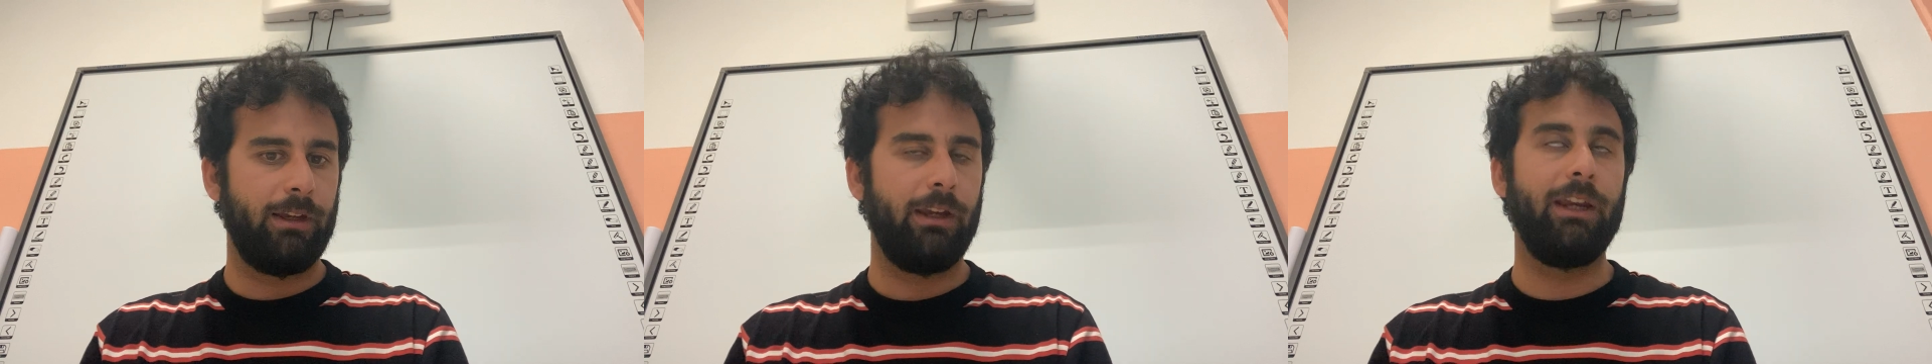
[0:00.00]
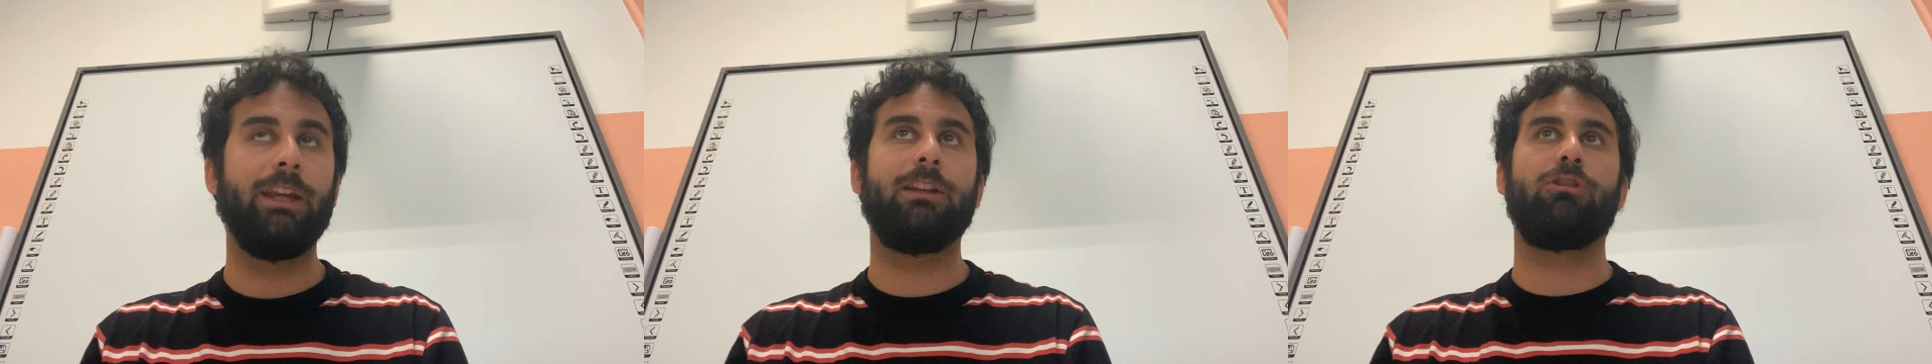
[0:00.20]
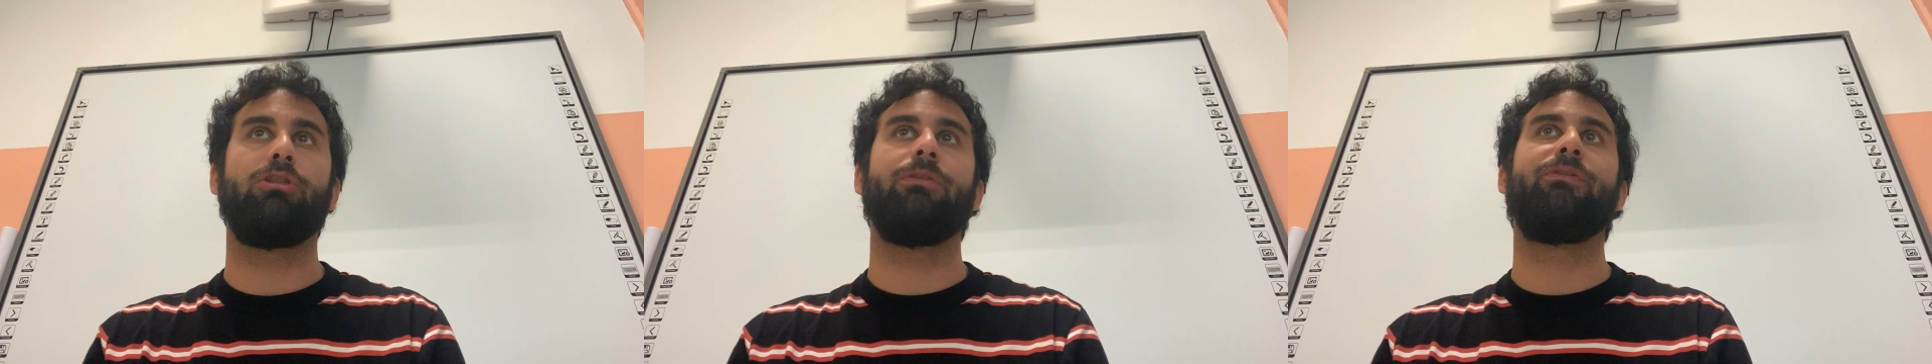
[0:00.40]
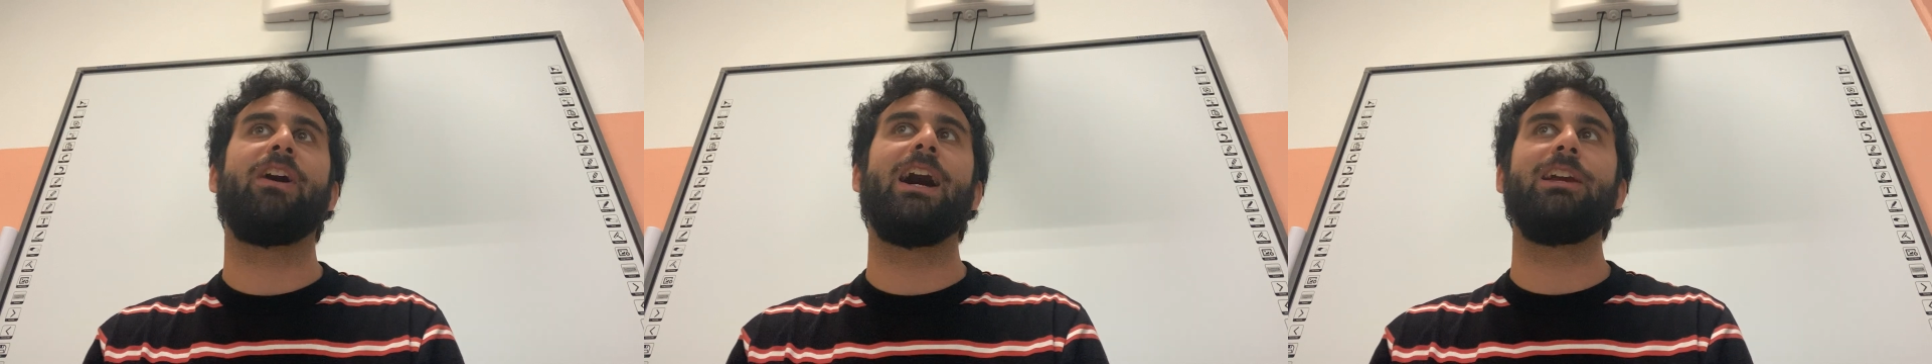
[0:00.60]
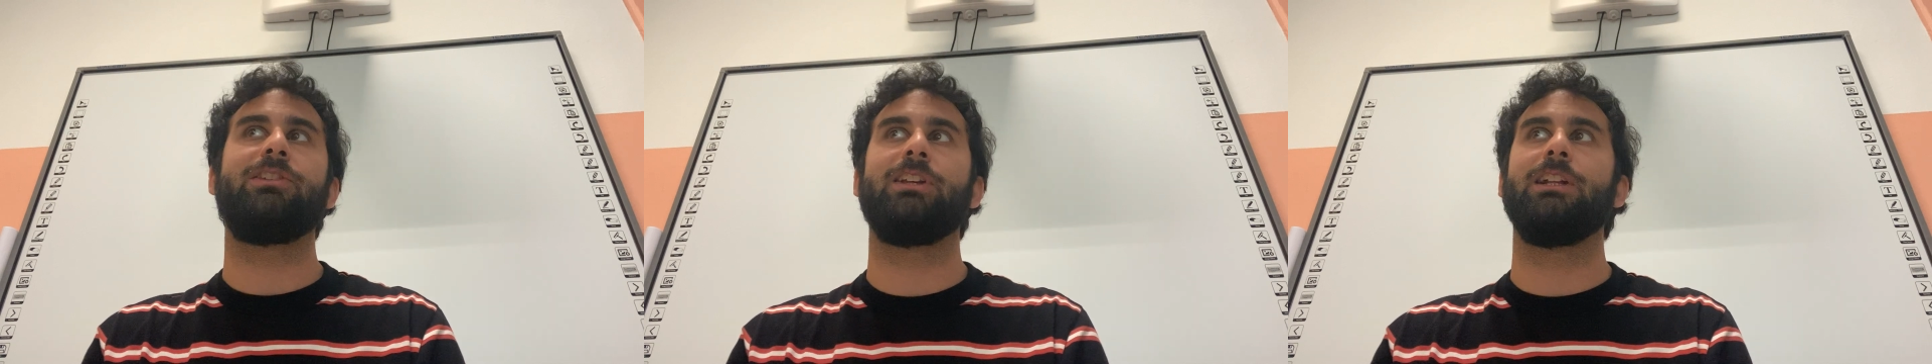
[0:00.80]
e ci
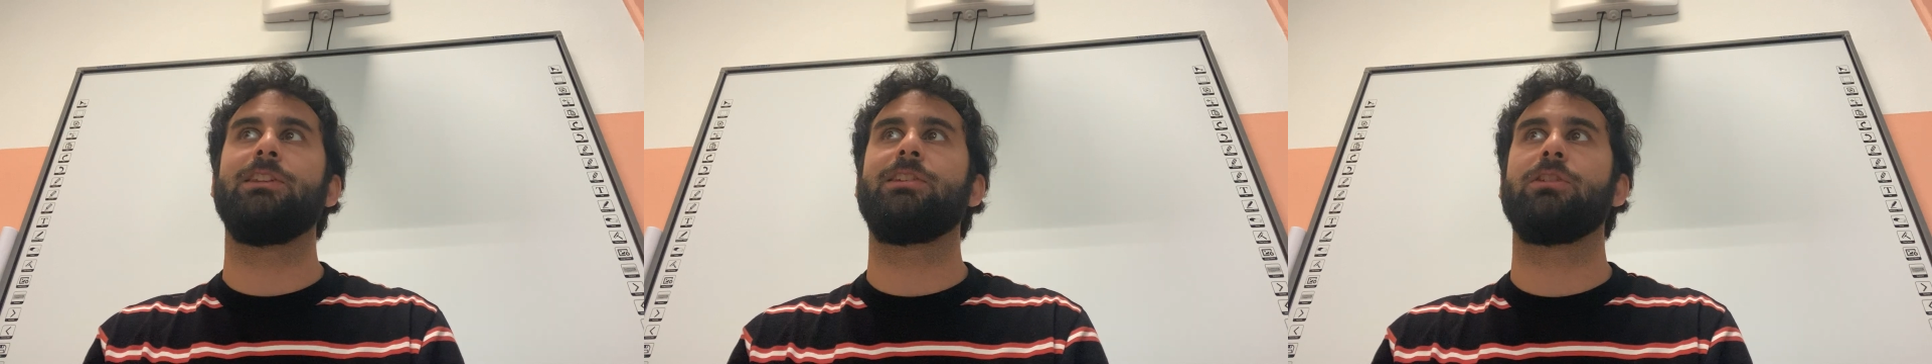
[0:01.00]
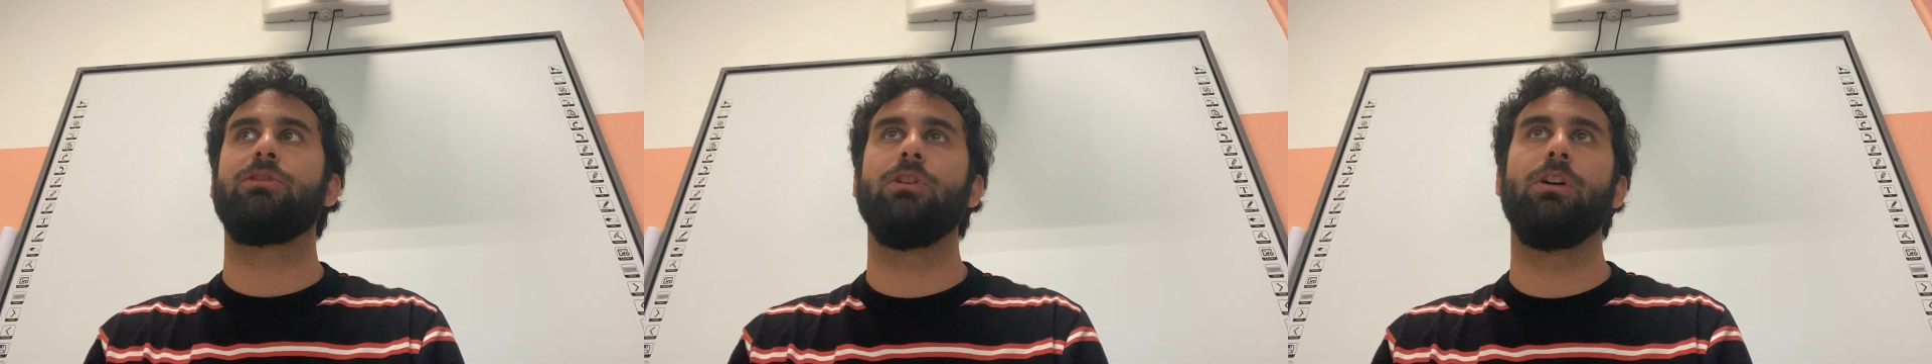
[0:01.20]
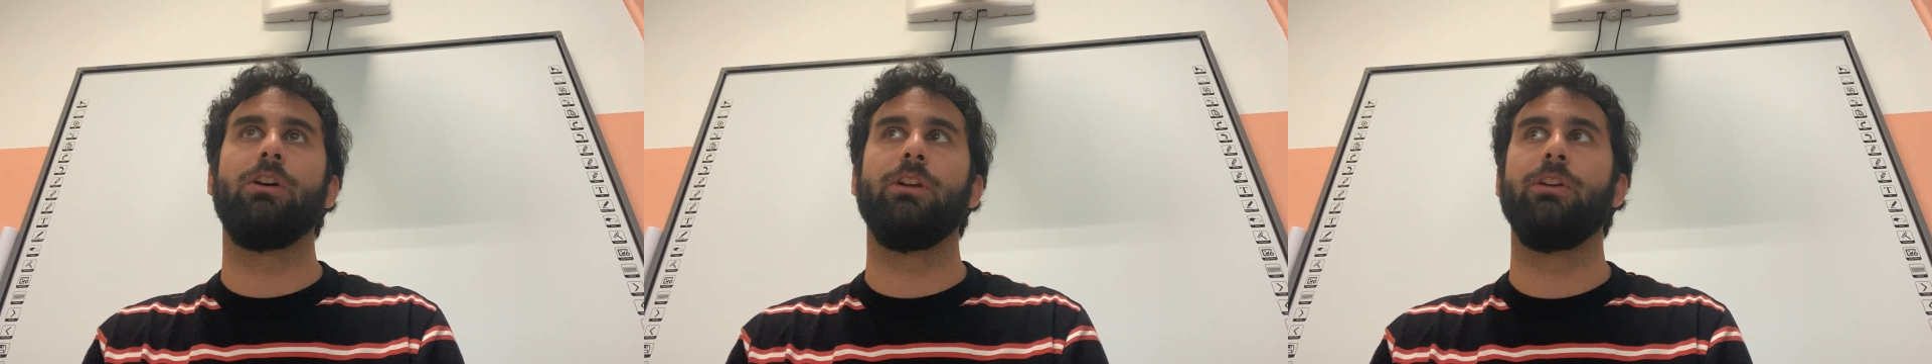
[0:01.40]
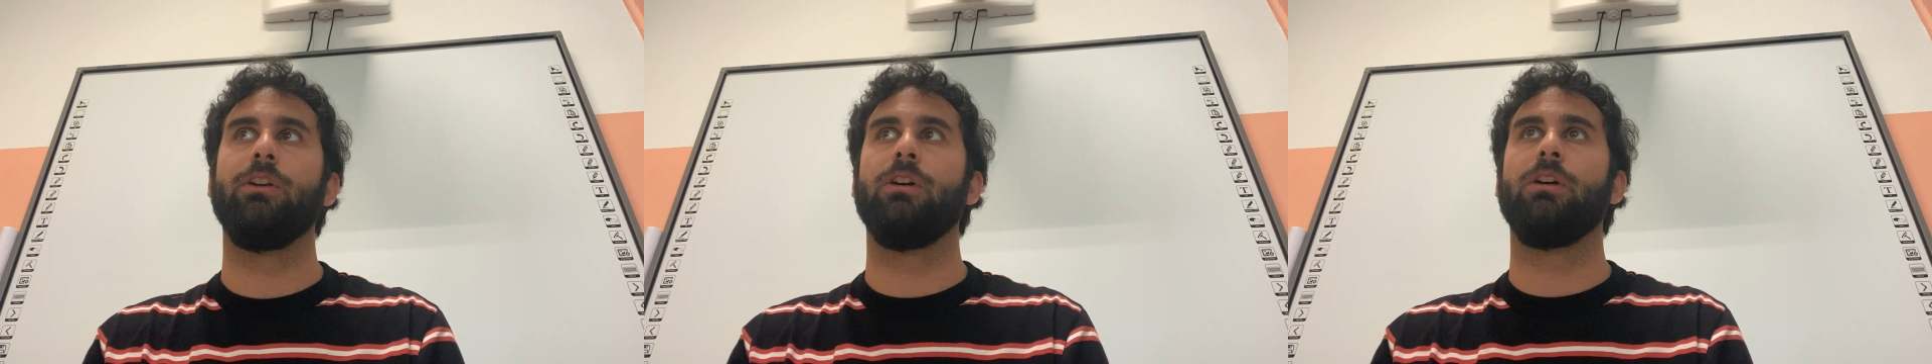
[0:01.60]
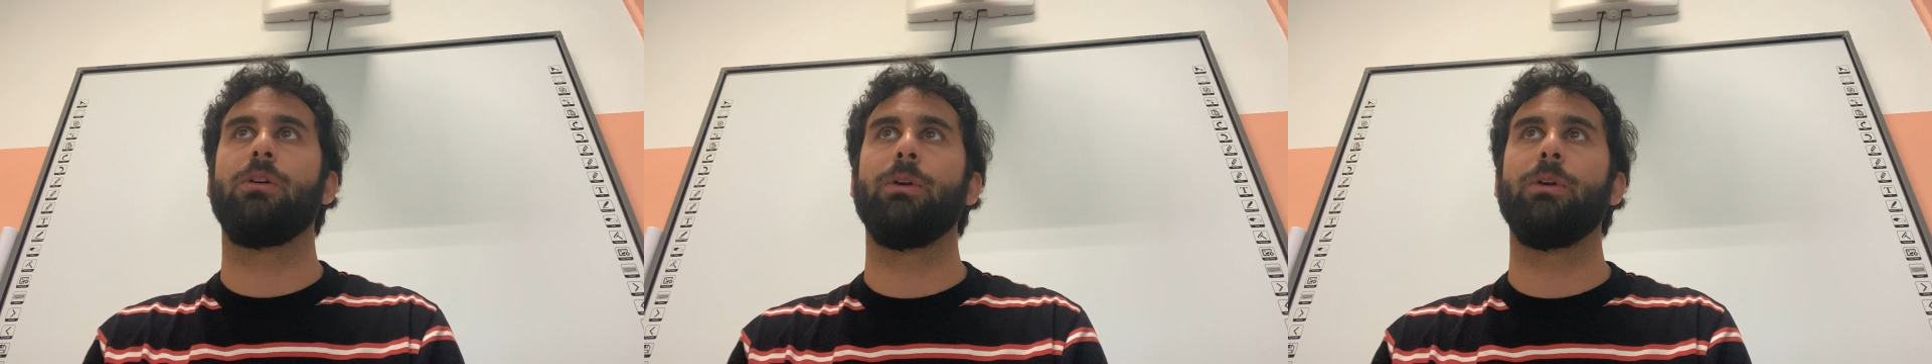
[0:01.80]
fai senza sonno.